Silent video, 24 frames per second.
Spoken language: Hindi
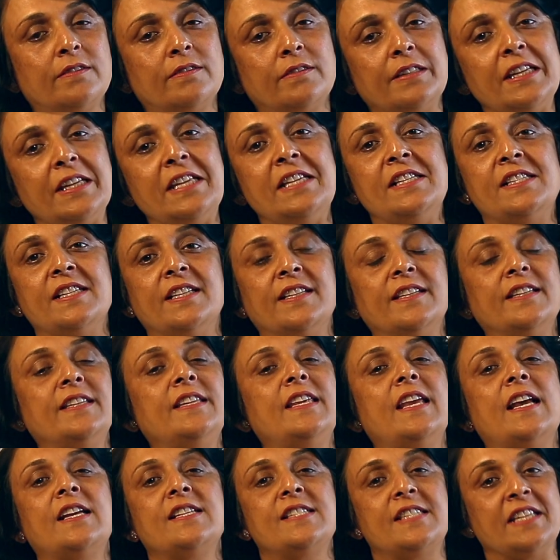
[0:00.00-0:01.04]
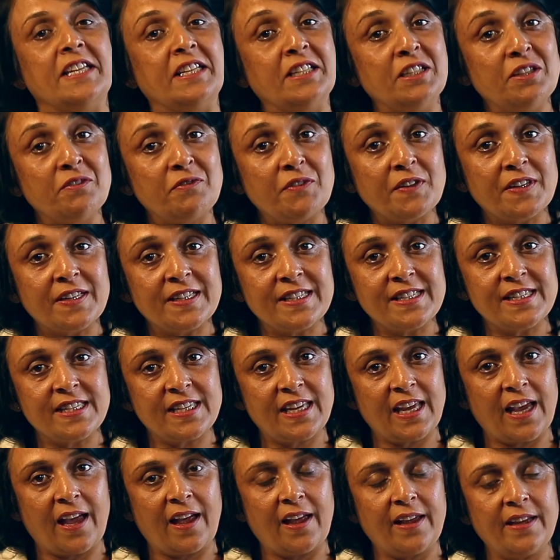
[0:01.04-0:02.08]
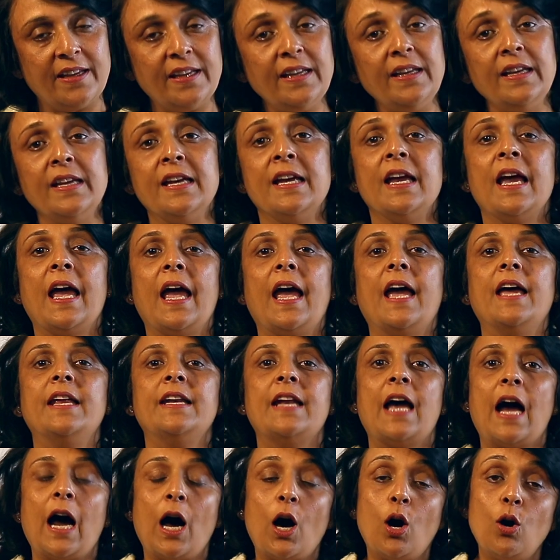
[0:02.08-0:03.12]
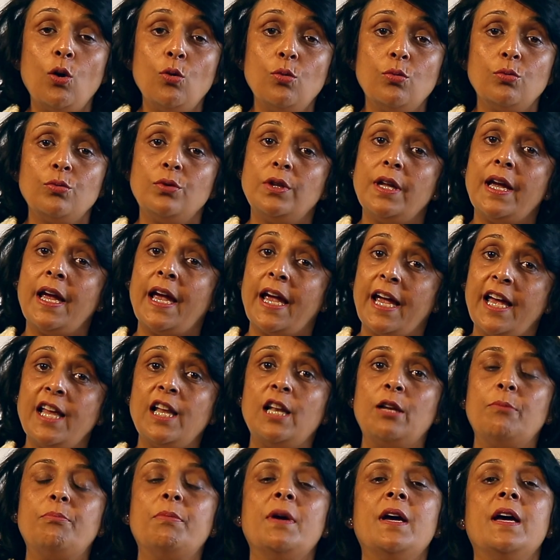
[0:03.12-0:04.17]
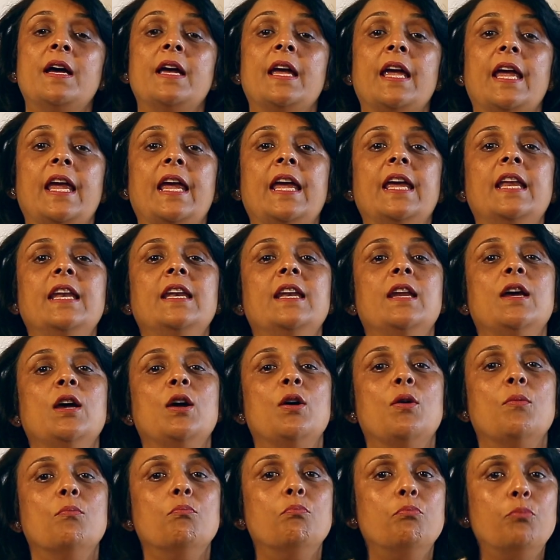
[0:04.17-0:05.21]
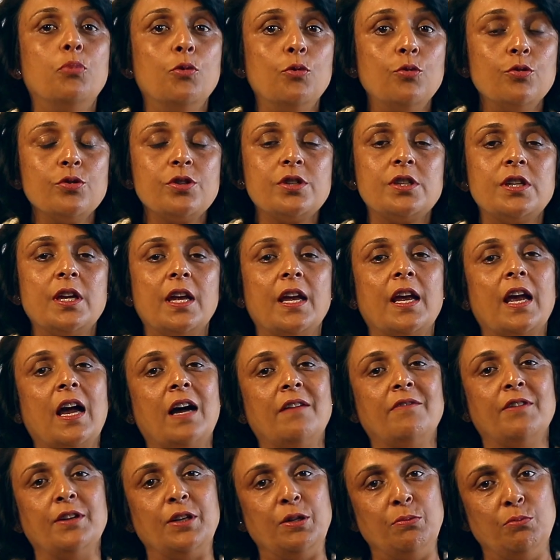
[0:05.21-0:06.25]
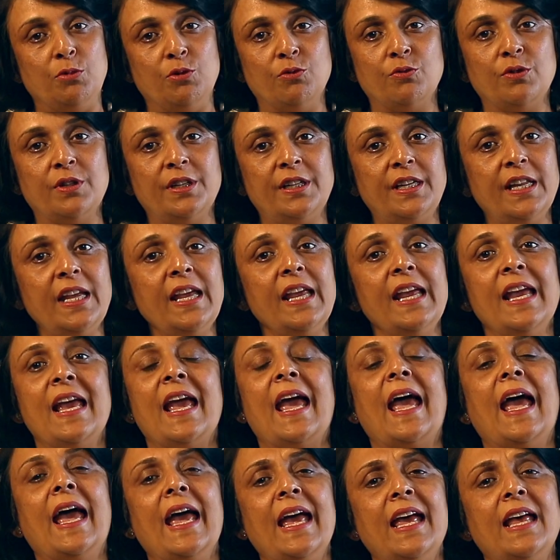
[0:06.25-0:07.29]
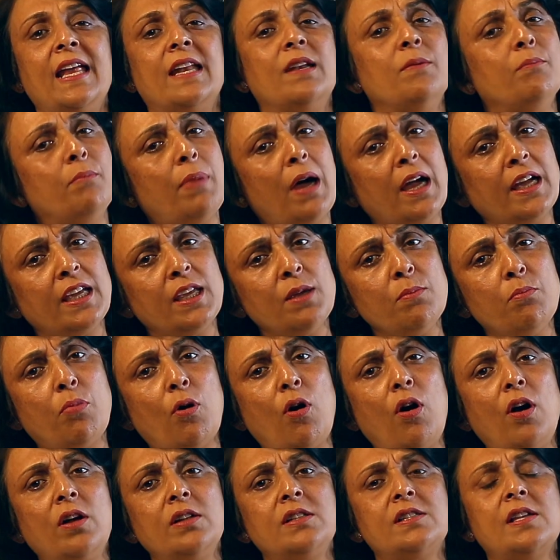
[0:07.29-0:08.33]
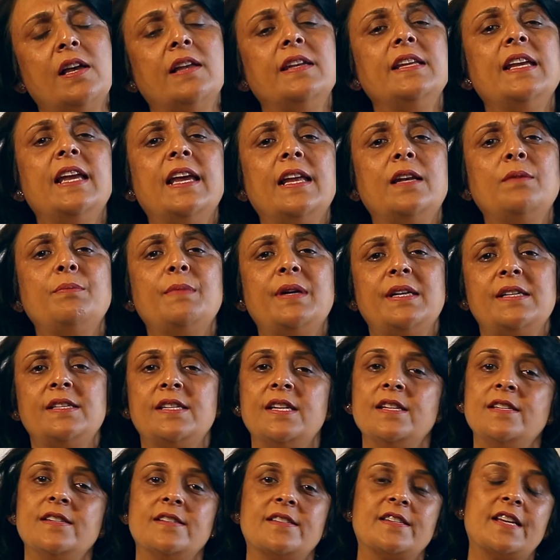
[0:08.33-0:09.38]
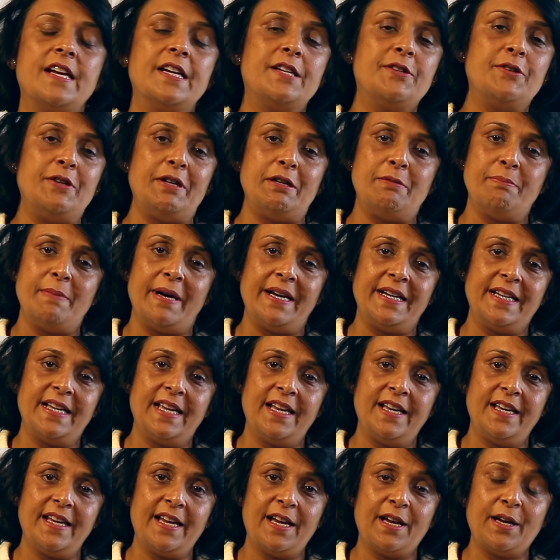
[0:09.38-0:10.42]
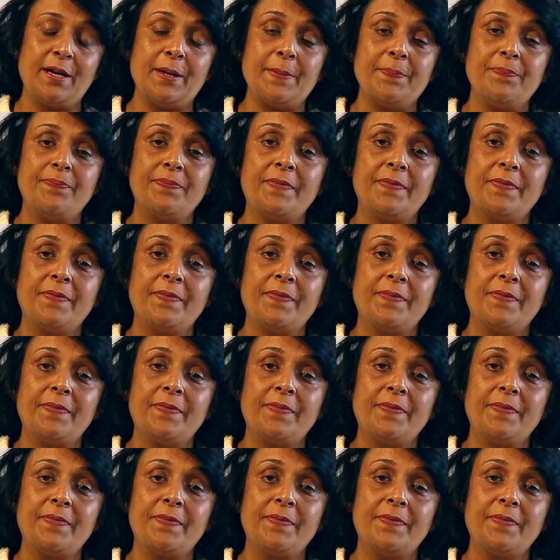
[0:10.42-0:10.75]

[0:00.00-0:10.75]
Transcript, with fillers: रीज़न या सिग्निफिकेंस क्या है एंड हाउ दे हेल्प इन बूस्टिंग अवर इम्यूनिटी एंड बाकी बहुत सारी एलिमेंट्स हैं जिसके ट्रीटमेंट के लिए हैं